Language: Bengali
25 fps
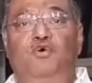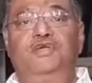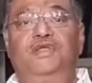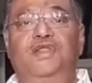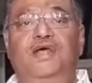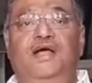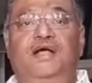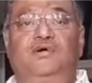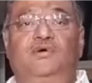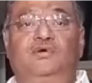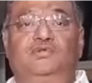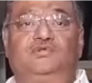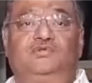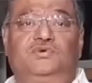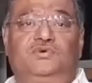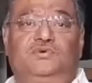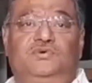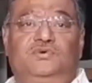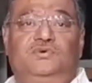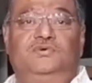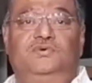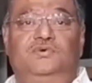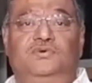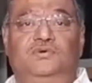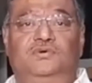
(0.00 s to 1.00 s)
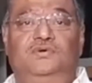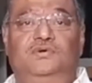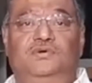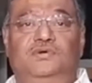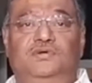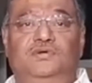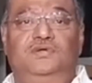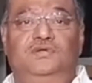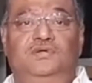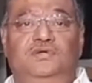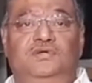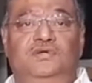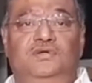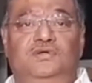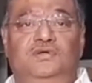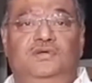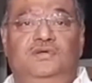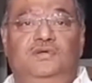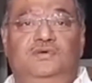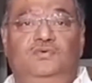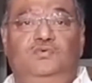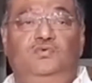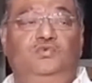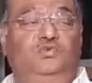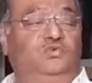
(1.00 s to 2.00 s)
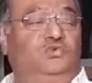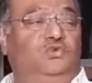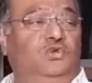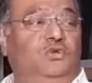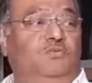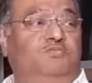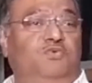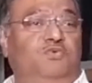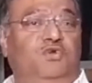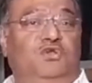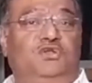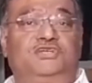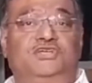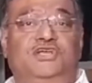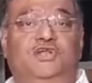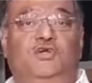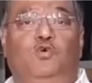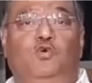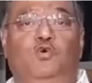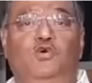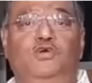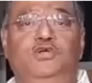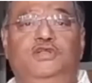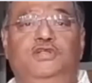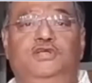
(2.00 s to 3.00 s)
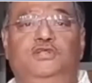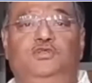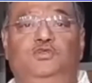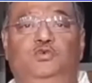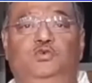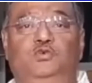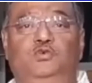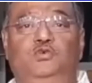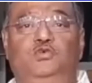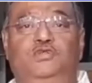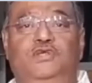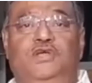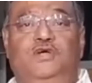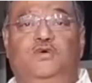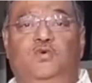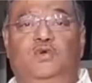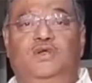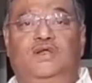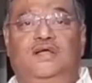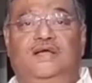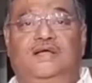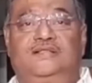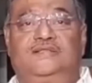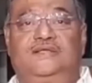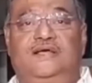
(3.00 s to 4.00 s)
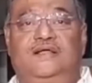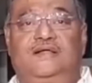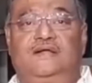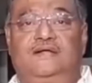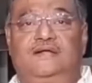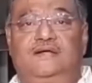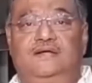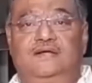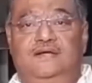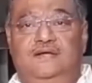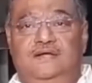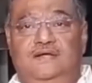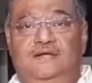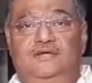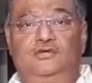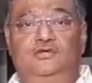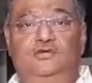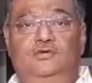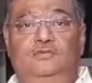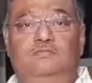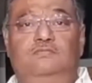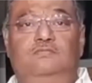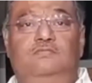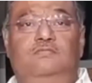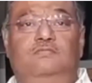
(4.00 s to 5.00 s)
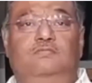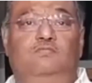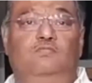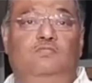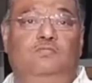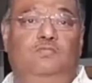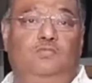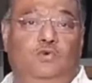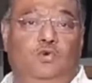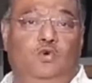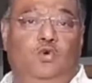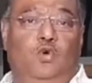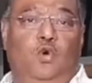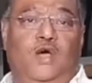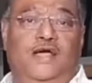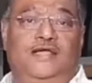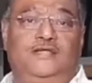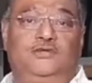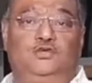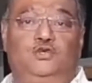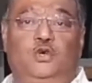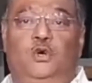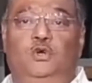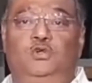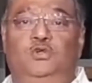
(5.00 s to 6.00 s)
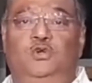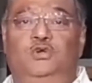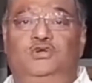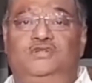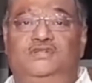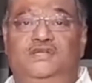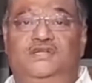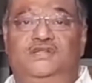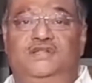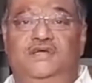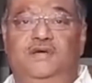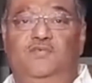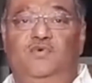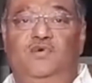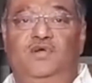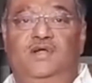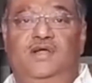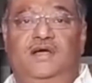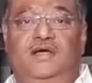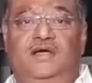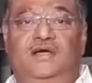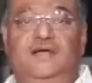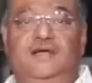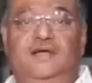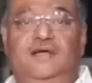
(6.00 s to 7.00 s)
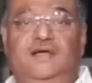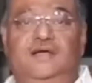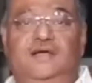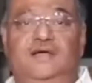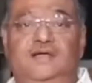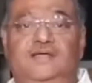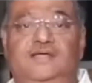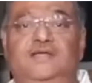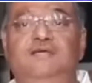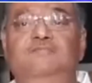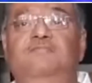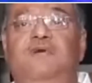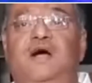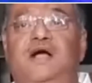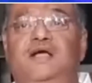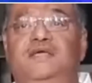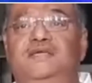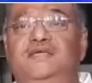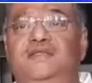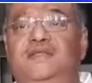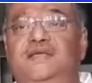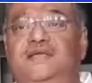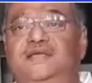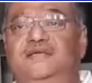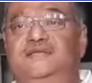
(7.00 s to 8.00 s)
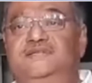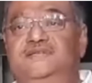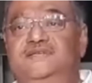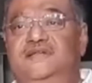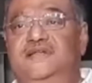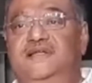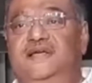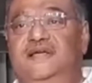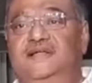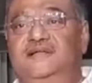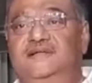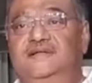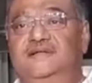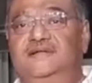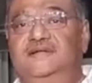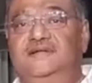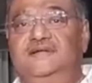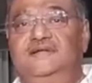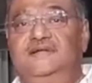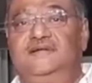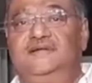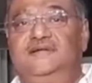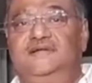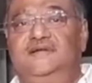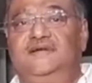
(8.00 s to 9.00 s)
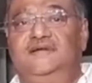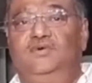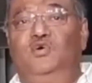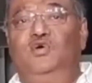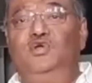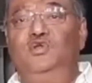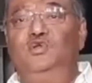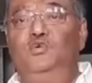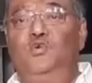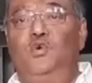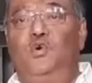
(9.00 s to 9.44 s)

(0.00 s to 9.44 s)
বহিরাগত উত্তরপ্রদেশের খৈনি থুতুতে কলকাতার লোহায় জং ধরতে দেব না কি বাকি রেখেছেন আর ওই